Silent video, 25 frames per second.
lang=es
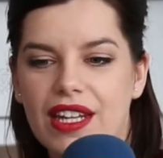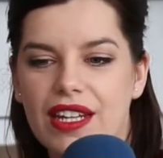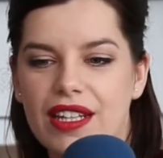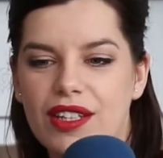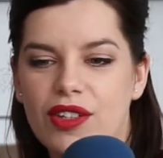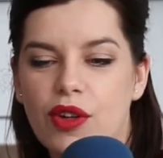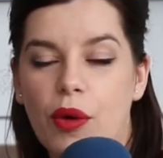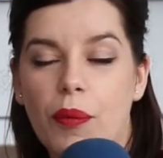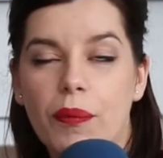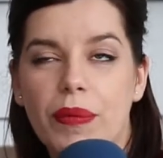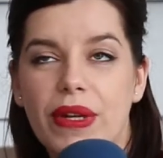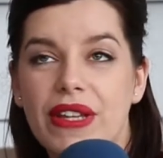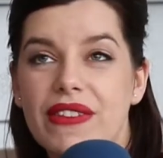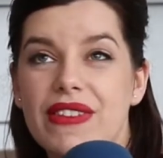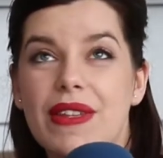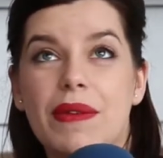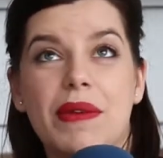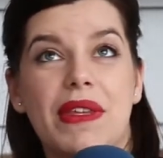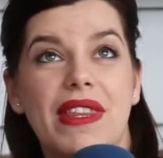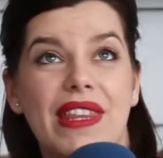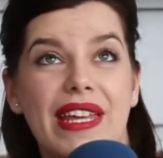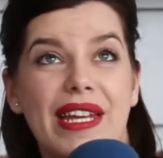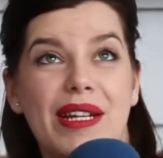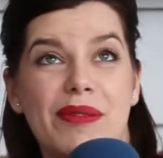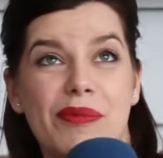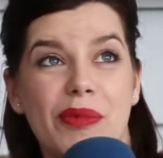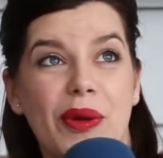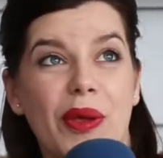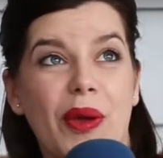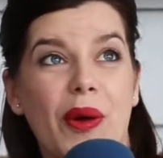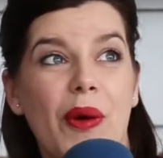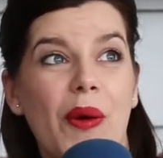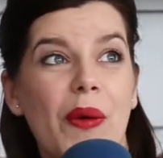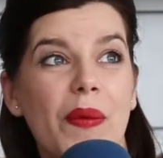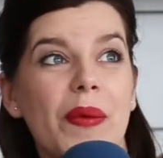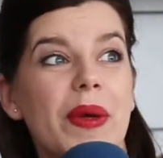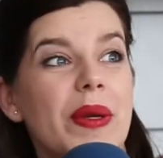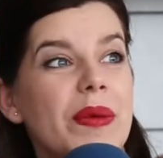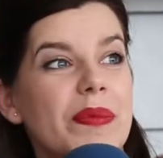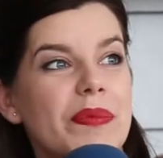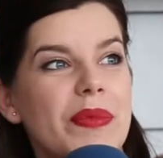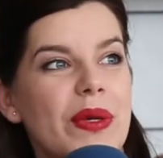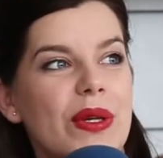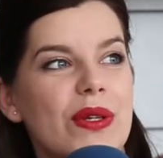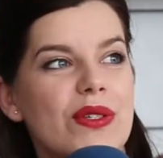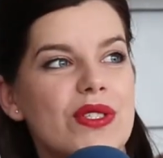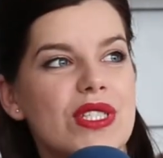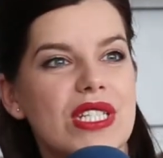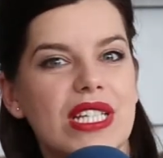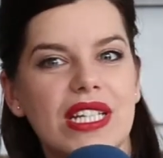no un plan de vida, era muy joven,
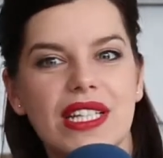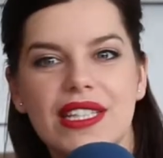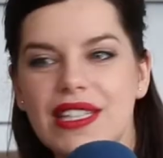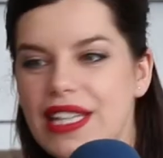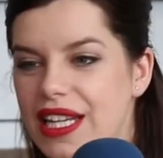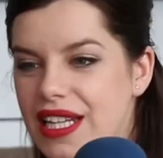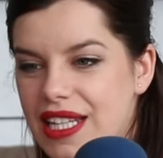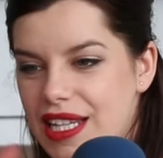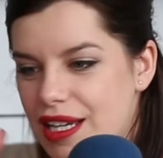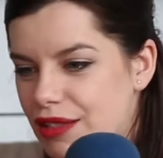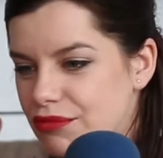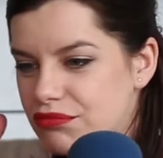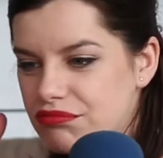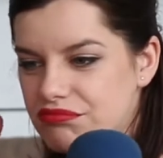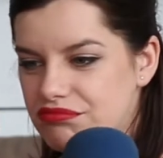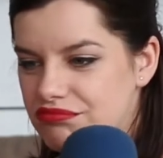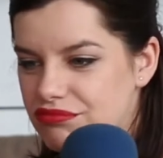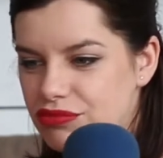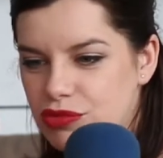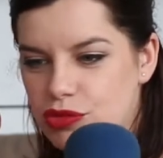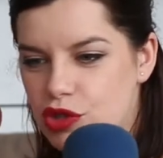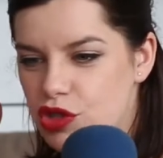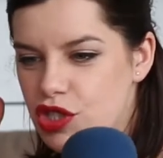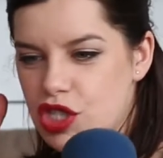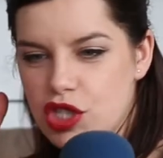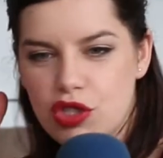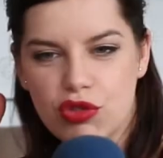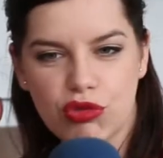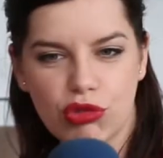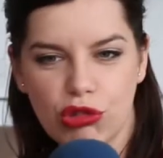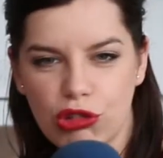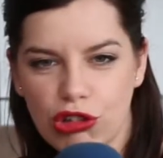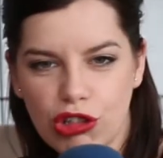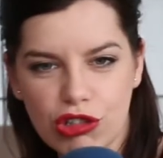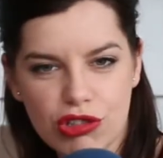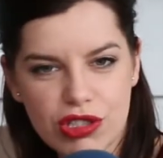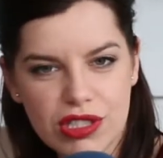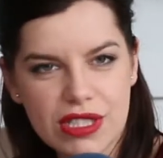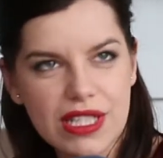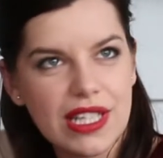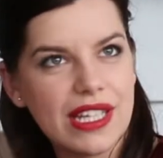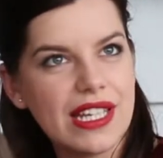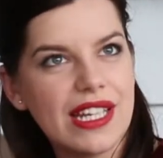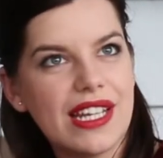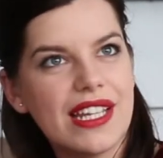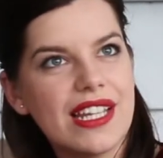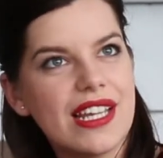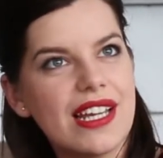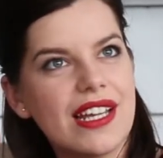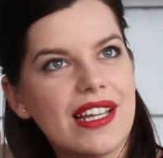pero sí que tenía unos estudios que
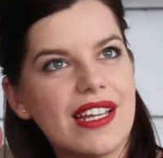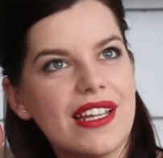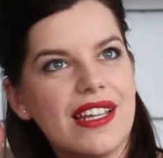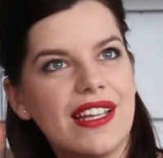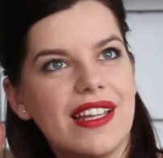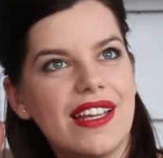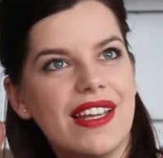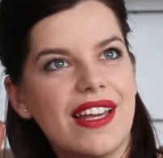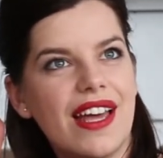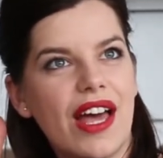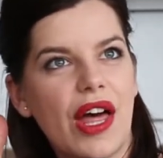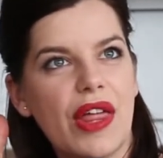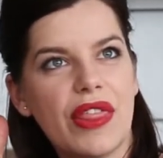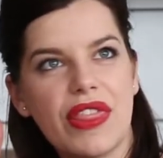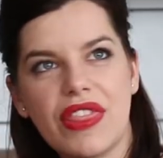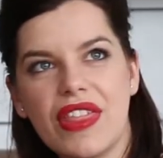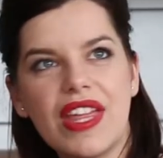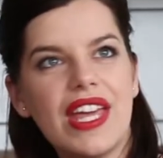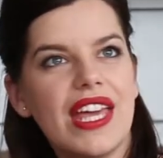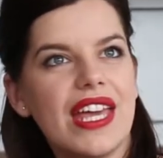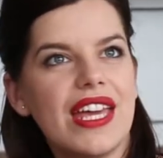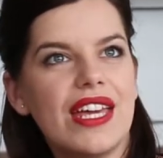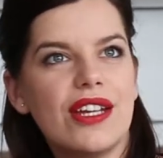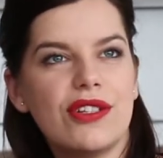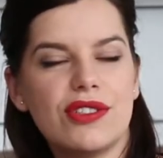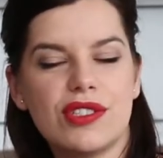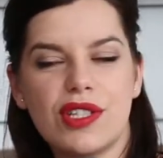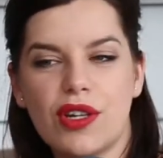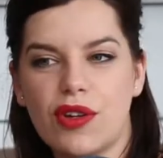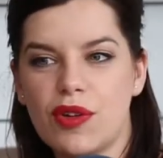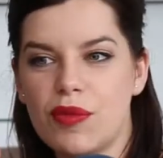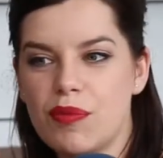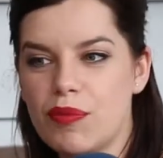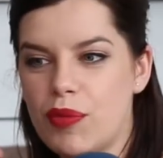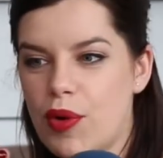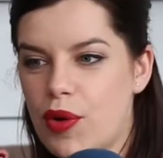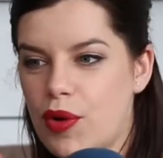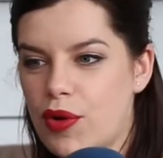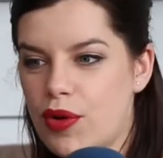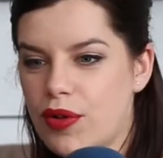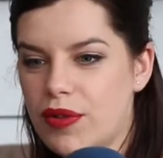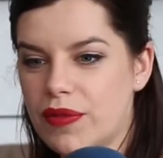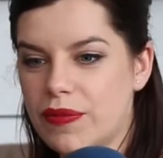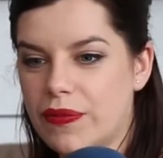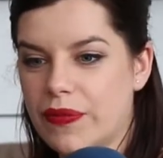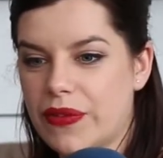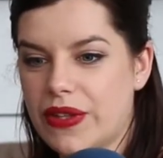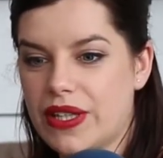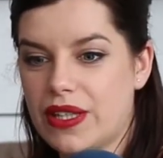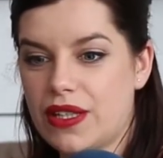quería hacer, o sea, con un poco
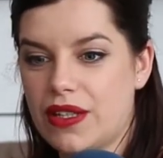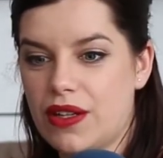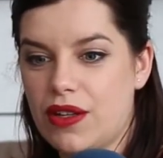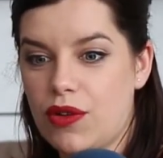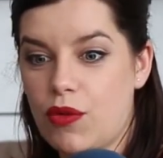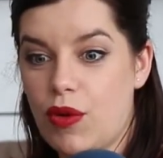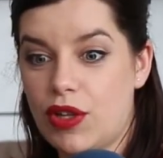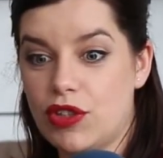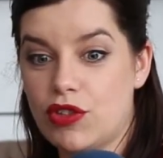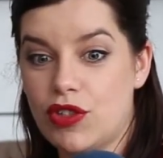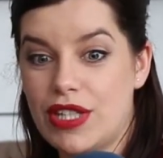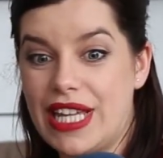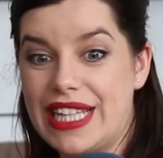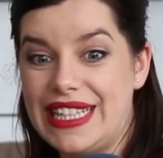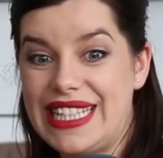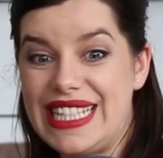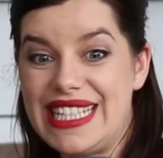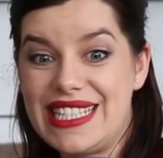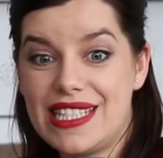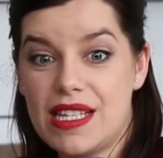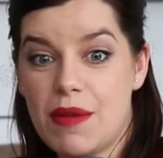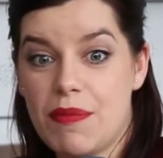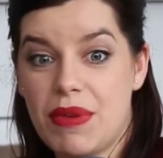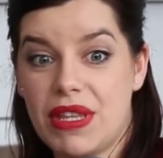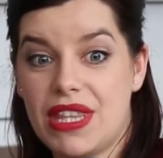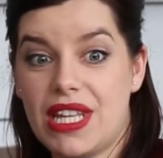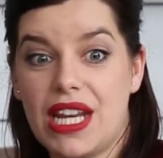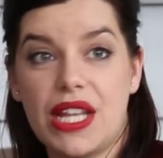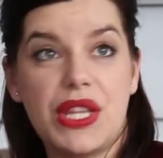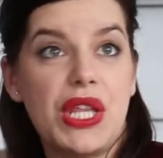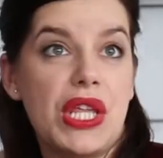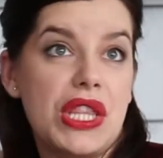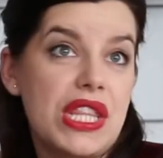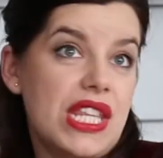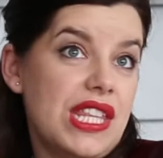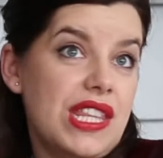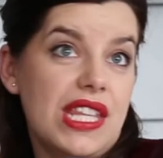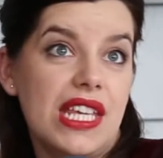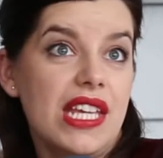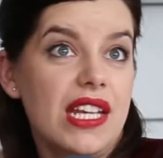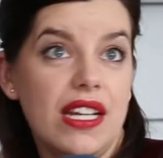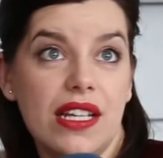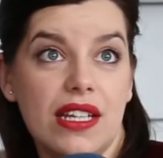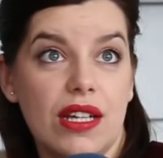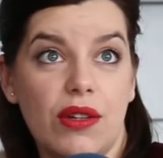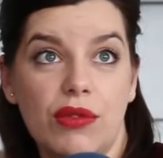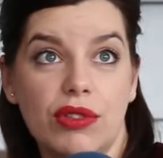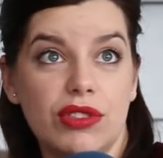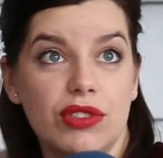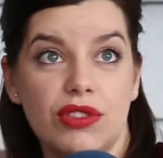cuando ya tienes que empezar a decidir,
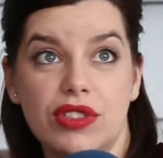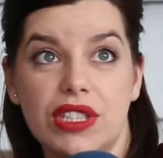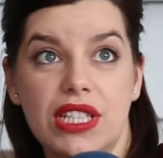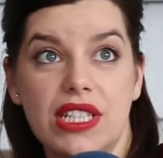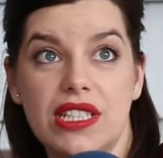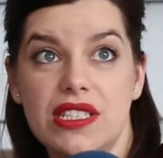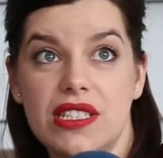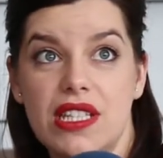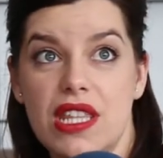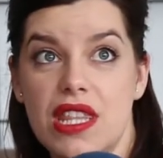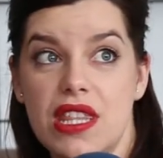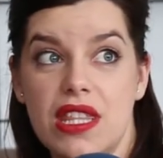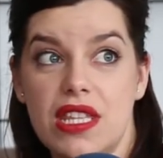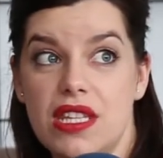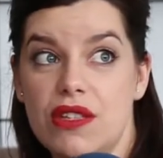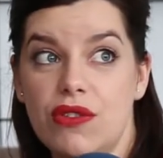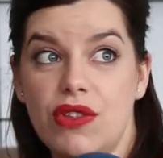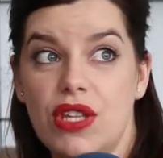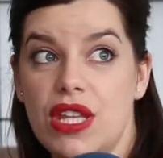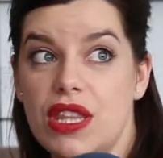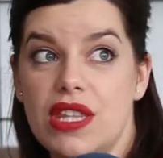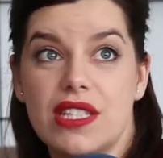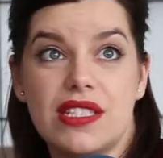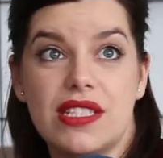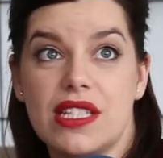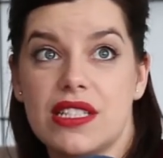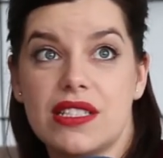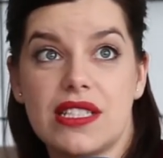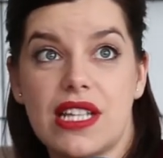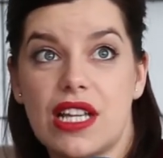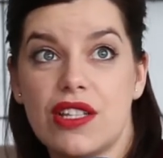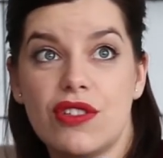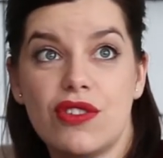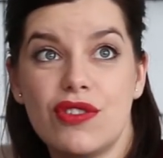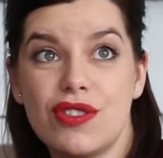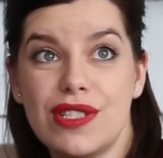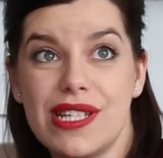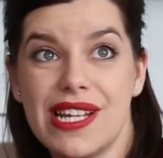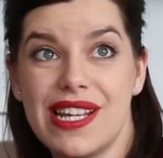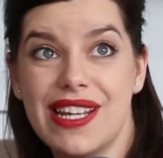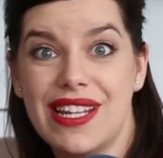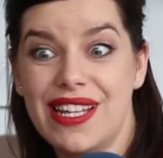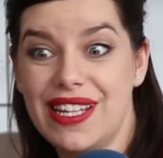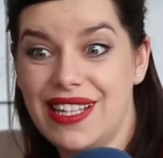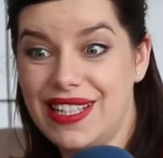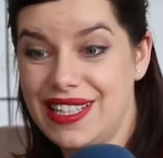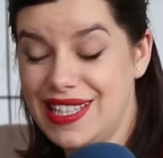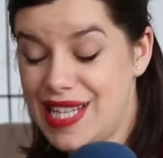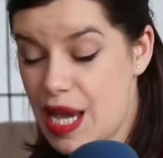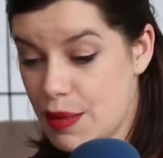que cuando tienes 15 o 16 años
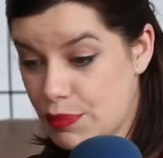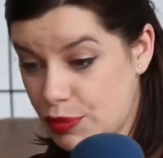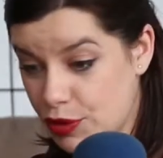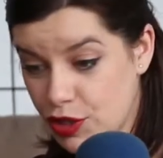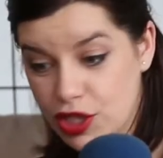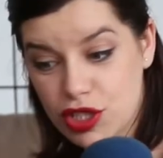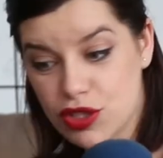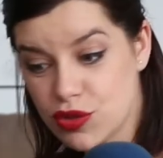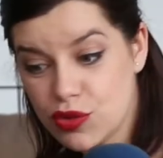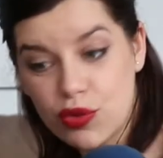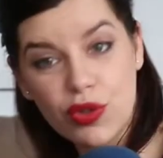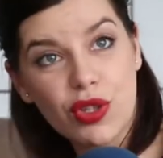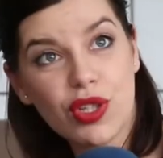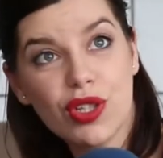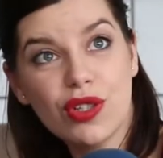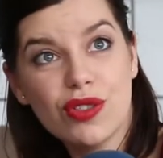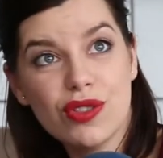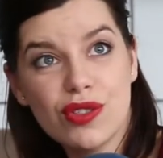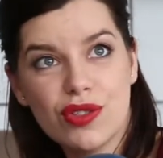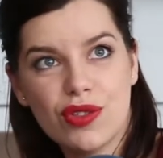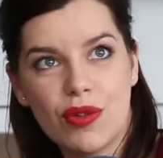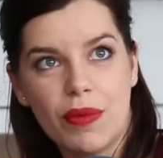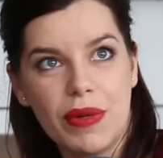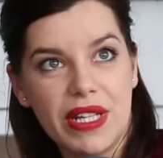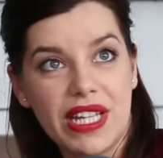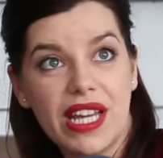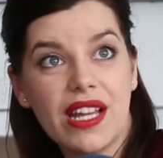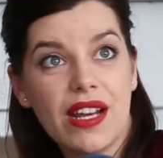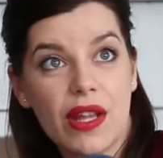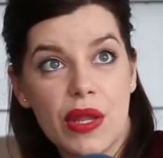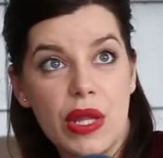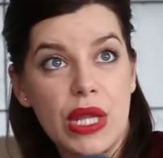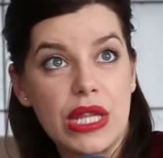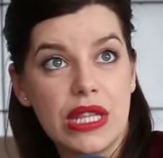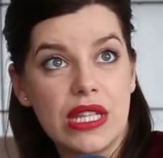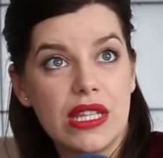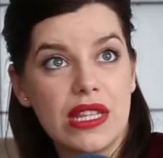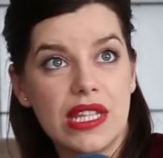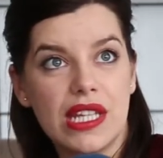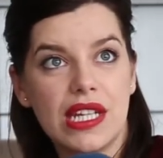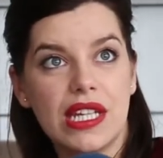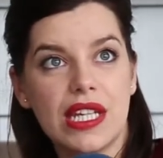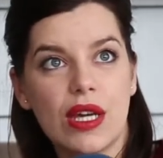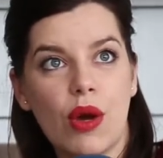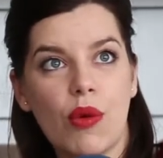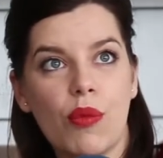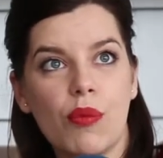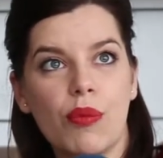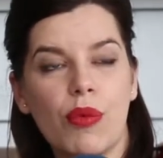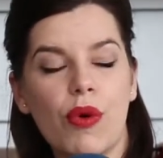ya por estudios te obligan a decidir
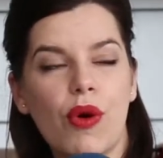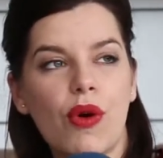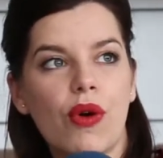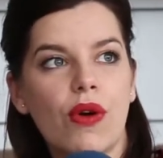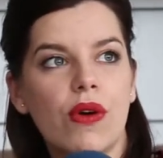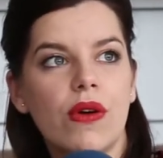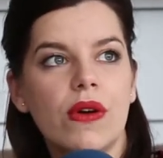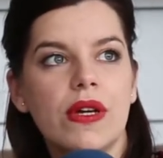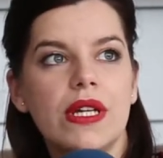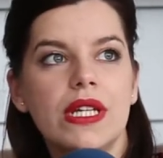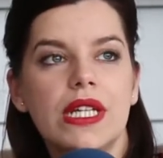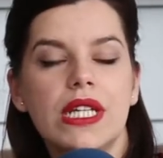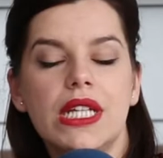ya un poco.